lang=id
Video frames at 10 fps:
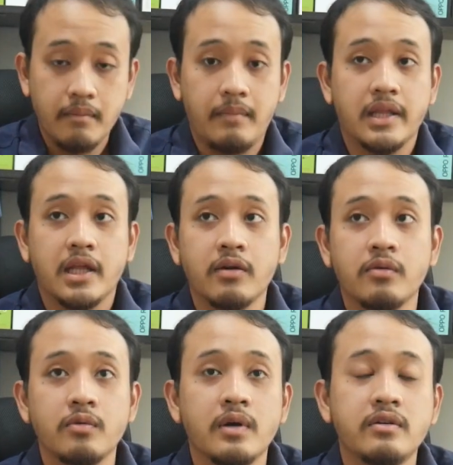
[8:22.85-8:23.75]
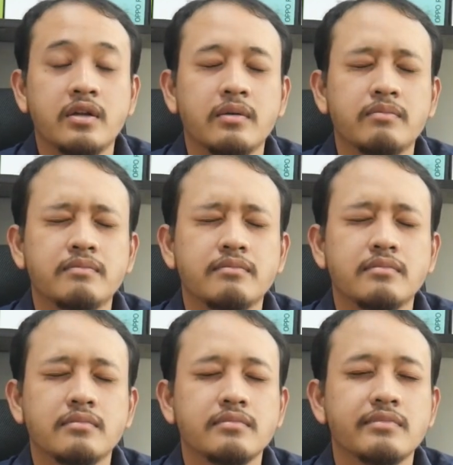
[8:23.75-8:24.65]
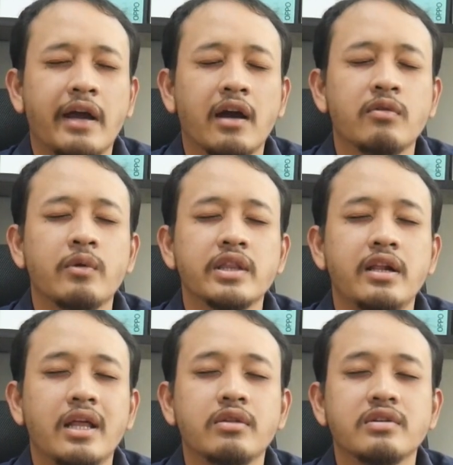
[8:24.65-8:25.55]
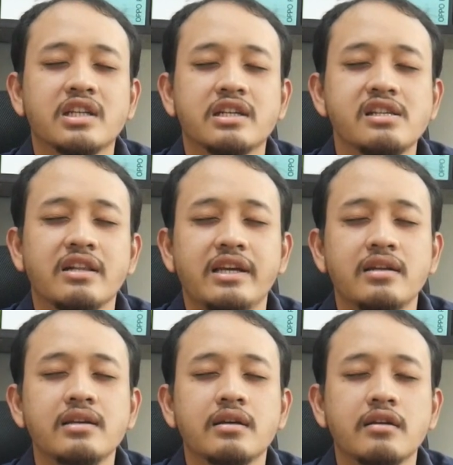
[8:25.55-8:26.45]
mata gua udah nggak kuat ngeliat tulisan kecil gini